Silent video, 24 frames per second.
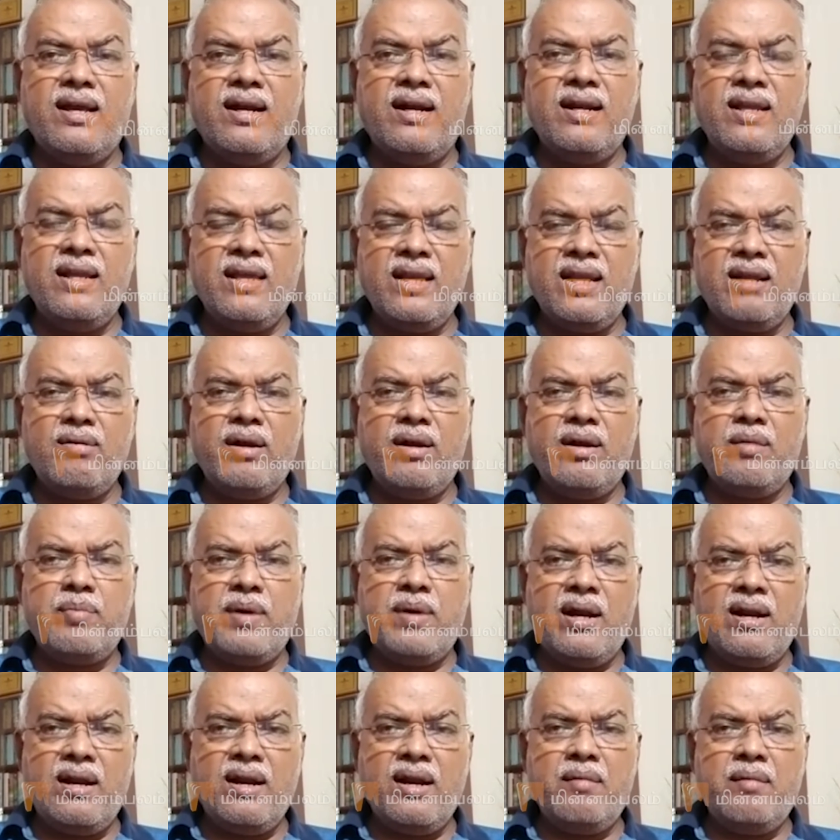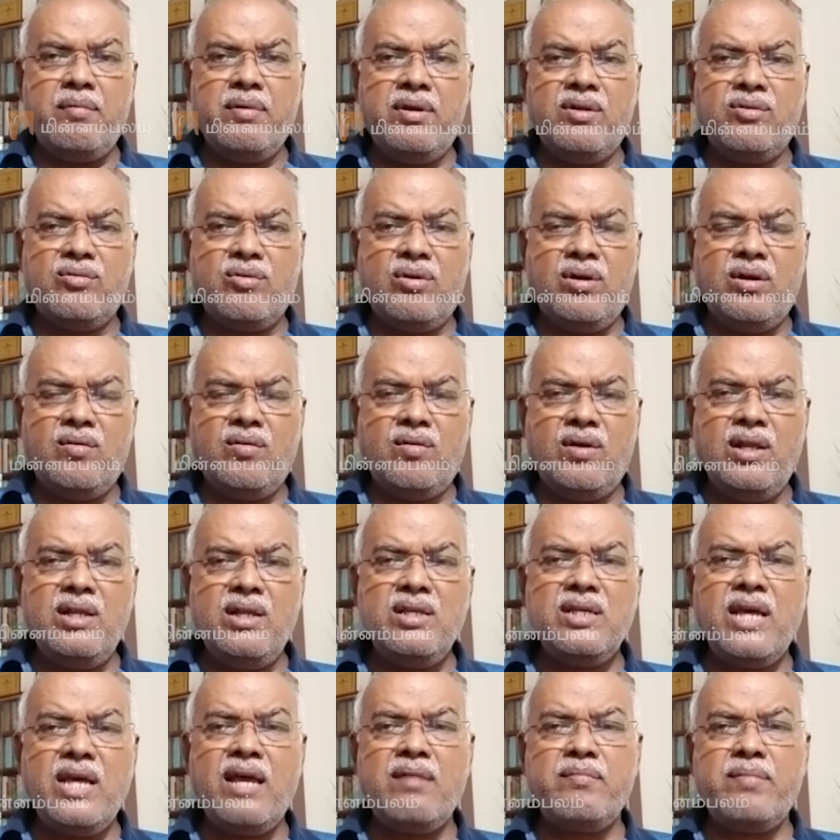டீரெகுலேட் பண்ணுறேன் அப்படின்னு சொன்ன உடனே
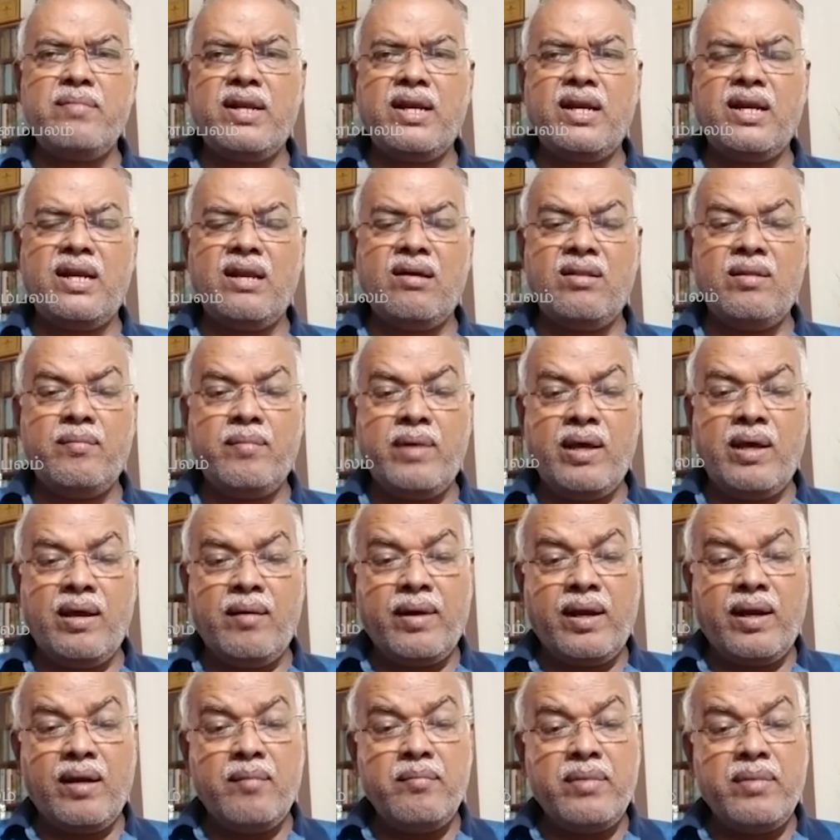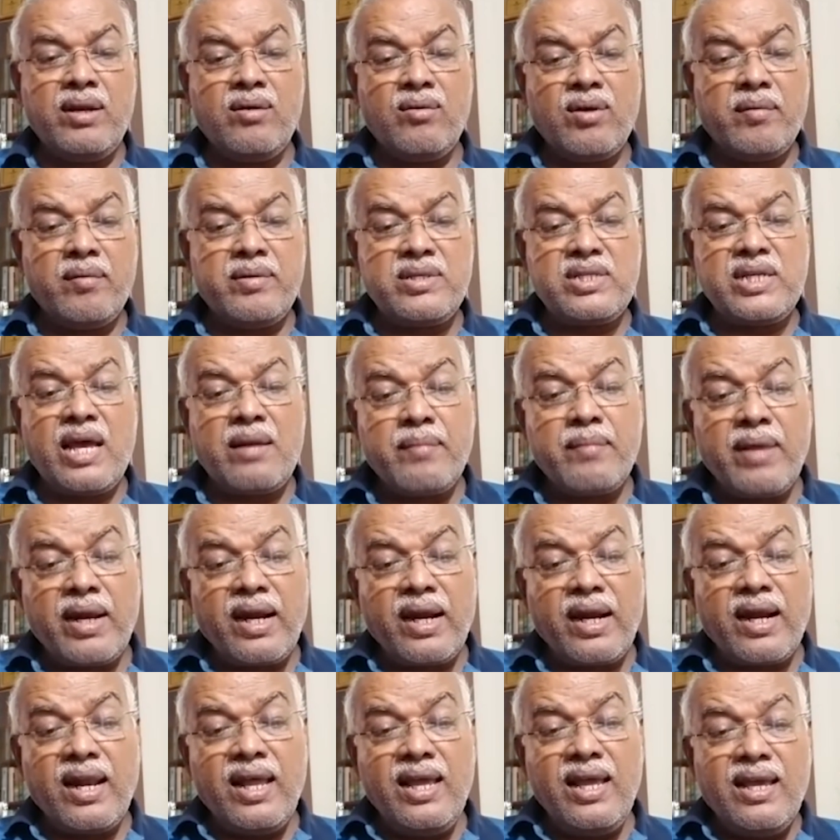ஷேர் மார்க்கெட்டை அந்த மா கம்பெனியினுடைய ஷேர்
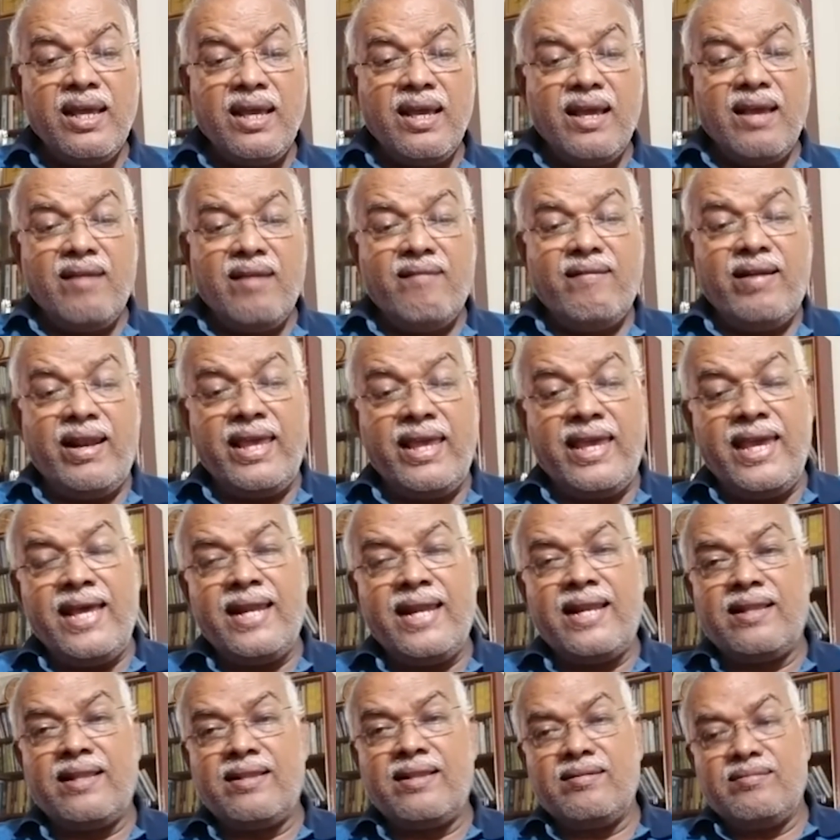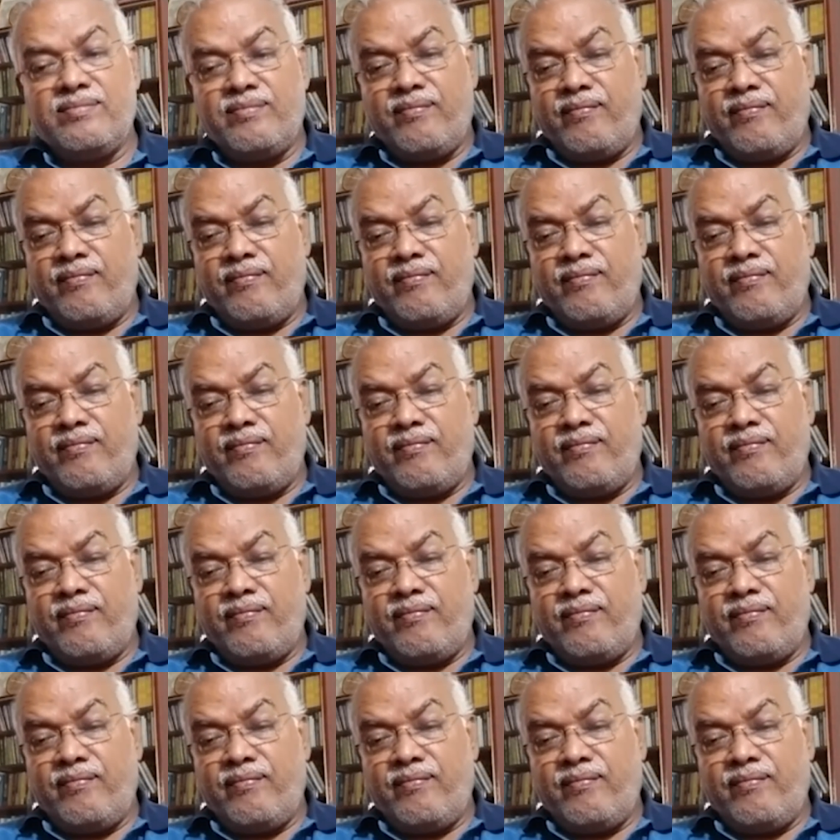மார்க்கெட்டில் விலை ஏறுது